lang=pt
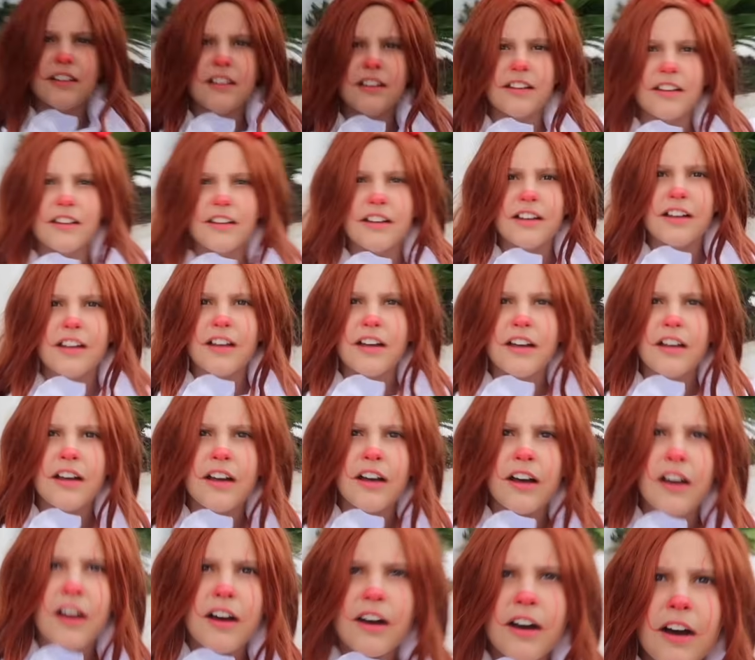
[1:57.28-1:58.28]
para todas as
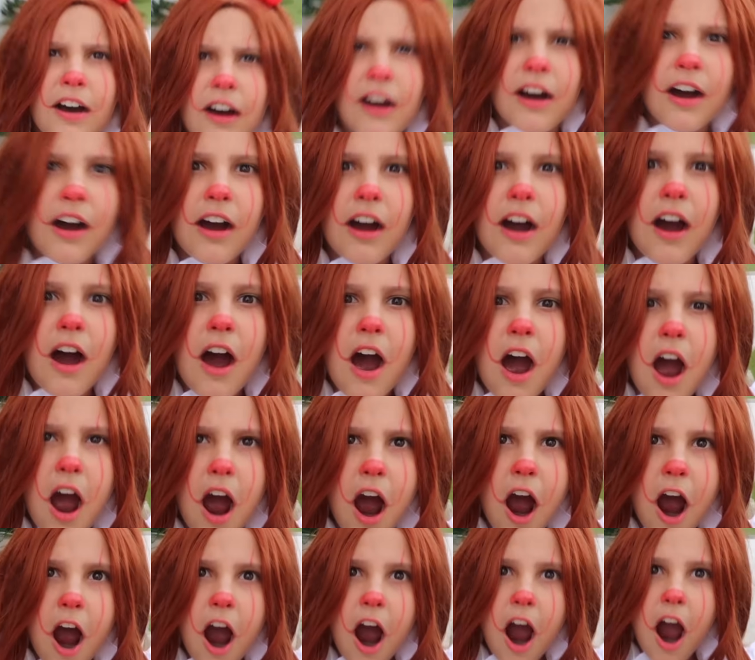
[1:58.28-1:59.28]
vilãs ficarem grávidas para
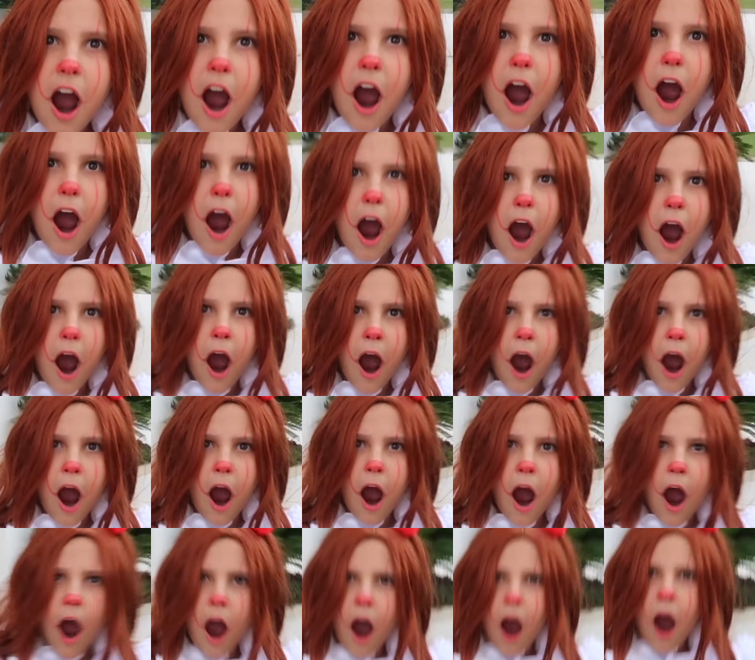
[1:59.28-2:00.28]
roubar o bebê, para
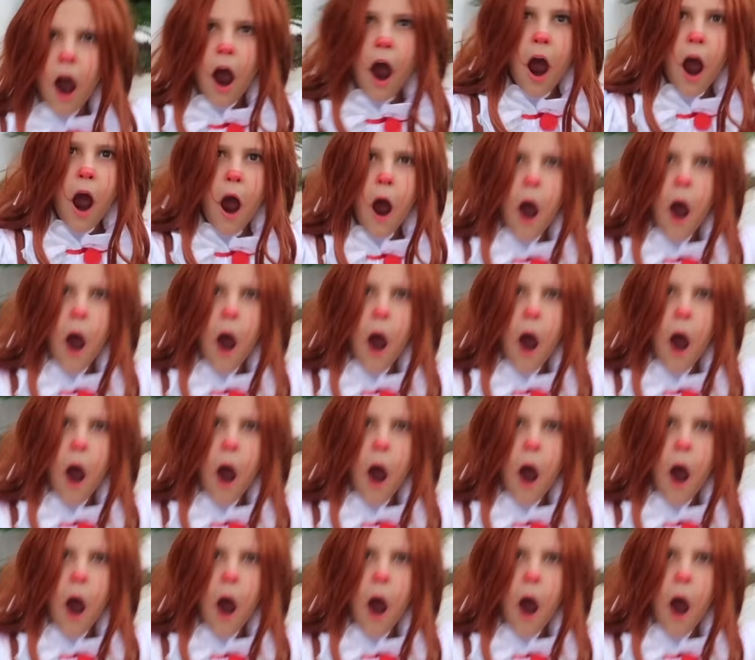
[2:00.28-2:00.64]
fazer um novo